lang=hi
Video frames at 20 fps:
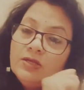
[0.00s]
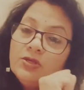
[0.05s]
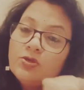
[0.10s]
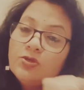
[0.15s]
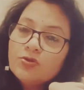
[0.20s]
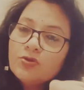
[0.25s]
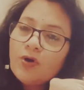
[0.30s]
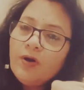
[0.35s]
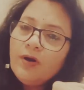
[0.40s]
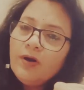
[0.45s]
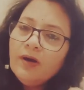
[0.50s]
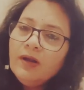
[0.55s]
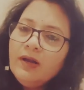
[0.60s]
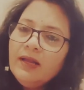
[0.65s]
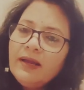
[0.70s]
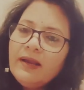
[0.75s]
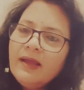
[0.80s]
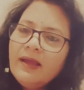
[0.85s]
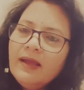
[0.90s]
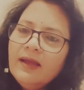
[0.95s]
सौ डॉलर
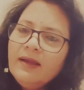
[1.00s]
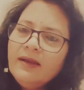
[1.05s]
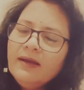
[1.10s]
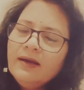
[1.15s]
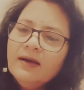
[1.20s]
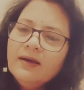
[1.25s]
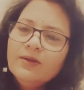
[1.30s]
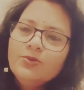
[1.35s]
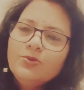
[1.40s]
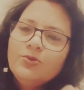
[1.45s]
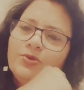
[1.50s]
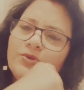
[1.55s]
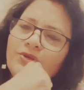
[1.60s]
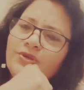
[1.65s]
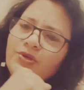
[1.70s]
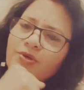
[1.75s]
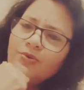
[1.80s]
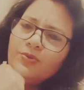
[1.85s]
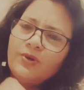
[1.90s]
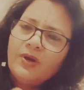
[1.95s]
है ना तो
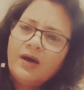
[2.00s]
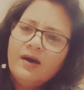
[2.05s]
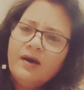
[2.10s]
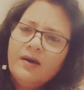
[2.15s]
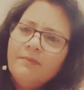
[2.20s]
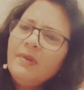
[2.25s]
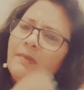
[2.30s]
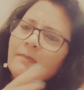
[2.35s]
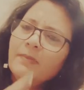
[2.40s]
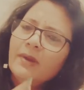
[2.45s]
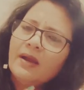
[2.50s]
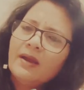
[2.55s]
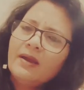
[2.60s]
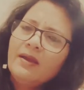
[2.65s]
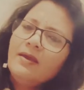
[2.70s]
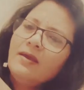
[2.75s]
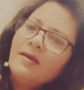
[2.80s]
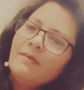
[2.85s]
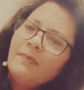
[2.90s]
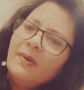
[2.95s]
क्यों ना मैं मरने
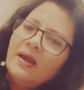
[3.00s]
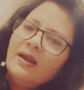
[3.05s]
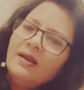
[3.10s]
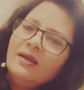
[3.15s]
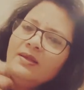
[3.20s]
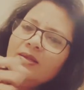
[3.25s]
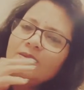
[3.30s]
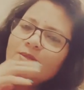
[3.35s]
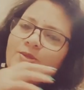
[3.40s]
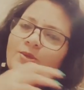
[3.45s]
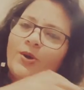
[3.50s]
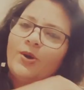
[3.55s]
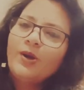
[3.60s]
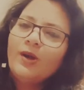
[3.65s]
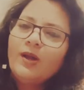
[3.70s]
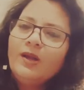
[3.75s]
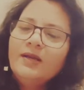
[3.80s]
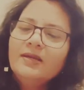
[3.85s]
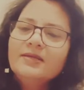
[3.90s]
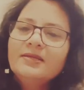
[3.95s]
के पहले इन सौ
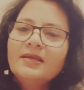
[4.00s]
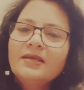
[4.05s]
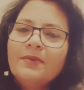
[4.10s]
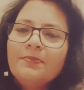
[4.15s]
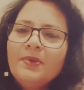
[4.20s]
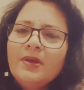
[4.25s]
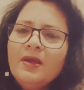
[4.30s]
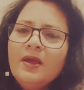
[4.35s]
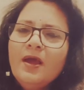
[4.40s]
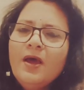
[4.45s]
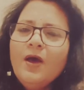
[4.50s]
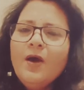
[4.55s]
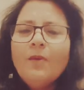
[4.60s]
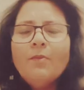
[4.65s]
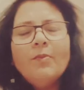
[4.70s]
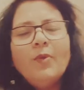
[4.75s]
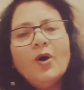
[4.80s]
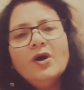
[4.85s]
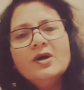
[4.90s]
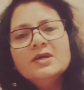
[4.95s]
डॉलर से भी
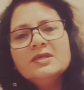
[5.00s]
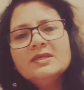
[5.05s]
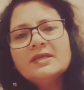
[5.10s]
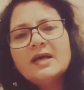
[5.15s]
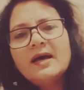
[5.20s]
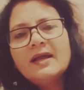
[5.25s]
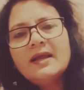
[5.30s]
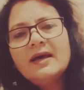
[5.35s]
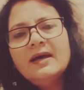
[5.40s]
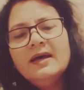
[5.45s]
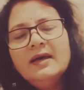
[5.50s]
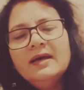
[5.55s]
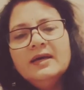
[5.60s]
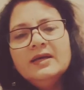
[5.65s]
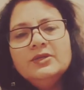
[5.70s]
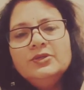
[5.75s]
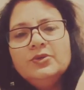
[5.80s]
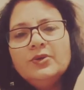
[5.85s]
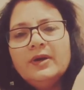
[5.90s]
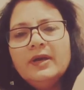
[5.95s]
बहुत सारा
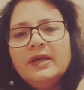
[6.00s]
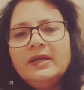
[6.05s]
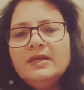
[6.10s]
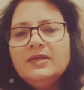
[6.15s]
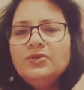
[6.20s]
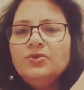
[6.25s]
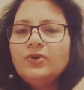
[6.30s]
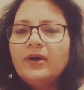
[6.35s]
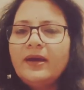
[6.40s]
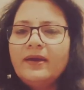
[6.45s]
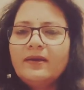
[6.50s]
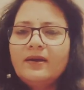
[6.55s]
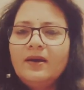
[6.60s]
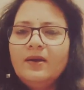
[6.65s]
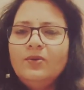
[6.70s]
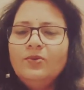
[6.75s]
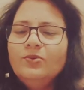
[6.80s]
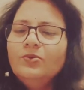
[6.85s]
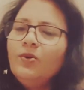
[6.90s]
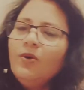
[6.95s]
जो है इंजॉय कर
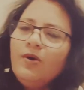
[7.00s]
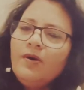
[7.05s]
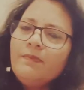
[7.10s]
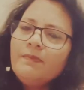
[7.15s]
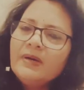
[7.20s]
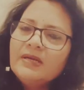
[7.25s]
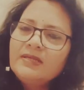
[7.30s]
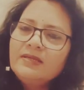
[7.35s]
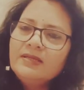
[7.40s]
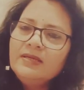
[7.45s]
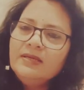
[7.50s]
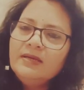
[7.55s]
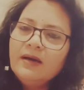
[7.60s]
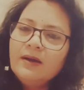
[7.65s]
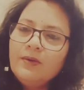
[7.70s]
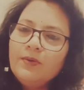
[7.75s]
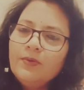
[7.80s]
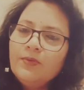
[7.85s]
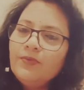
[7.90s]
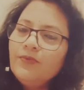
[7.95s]
लूँ और मस्ती कर
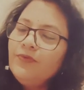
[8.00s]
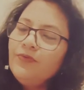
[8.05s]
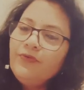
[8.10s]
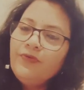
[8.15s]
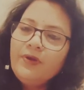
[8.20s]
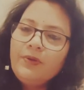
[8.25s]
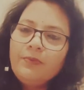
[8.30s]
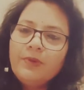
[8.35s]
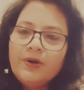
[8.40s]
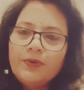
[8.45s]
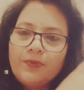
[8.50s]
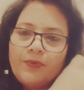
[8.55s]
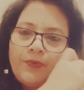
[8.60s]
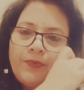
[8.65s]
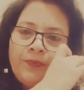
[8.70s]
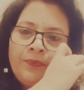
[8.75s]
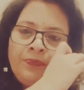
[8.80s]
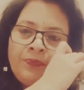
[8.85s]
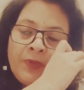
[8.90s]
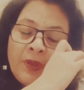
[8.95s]
लूँ फिर मरूँ
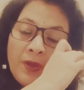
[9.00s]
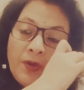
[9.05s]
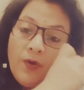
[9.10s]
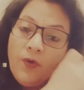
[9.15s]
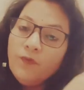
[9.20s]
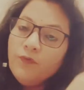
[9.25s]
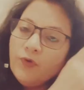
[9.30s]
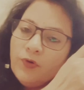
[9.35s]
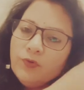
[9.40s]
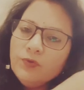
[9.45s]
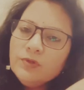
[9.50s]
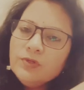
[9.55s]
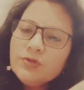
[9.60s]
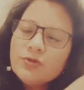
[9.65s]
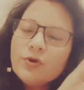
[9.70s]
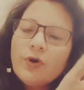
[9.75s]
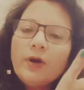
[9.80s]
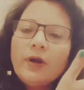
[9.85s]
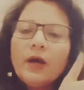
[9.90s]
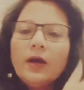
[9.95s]
वो उन
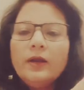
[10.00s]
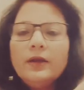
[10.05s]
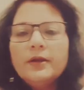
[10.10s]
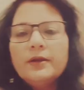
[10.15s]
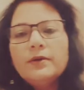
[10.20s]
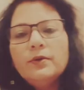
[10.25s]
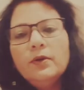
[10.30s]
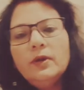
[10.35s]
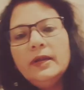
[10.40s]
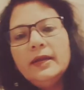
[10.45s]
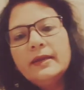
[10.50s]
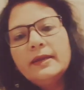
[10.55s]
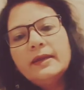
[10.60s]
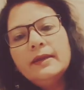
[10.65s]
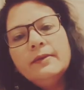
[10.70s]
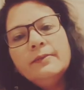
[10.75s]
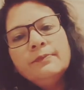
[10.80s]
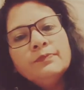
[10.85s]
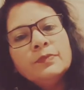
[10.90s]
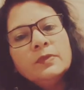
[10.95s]
सौ डॉलर को लेके
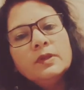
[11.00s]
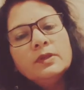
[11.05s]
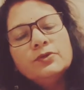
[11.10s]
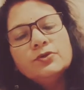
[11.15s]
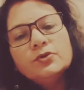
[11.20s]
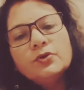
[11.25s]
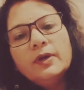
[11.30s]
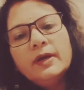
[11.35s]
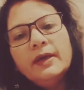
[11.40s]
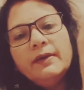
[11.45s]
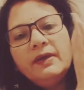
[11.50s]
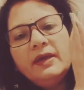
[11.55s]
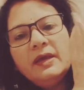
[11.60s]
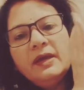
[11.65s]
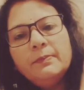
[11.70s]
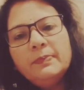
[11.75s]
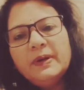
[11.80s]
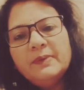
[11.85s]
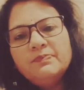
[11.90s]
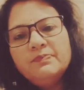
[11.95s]
जो है एक
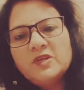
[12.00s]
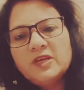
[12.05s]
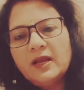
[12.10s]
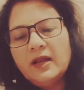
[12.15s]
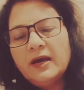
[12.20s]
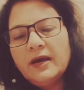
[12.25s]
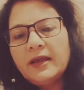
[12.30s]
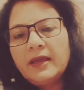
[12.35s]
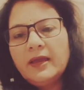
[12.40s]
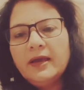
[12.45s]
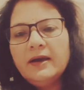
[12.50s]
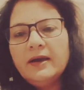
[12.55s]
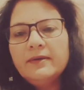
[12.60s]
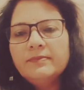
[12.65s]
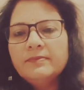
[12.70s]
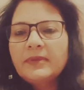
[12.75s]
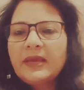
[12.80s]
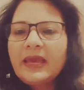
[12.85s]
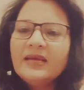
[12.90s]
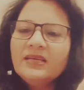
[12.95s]
पब चला गया
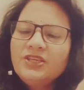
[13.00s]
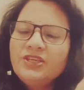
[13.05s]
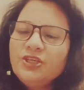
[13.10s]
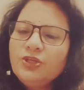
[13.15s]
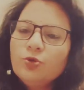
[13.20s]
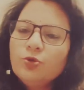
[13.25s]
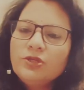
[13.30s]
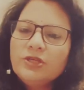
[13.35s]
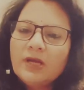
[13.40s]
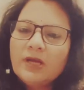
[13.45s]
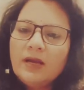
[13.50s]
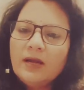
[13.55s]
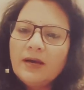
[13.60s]
कैशिनो चला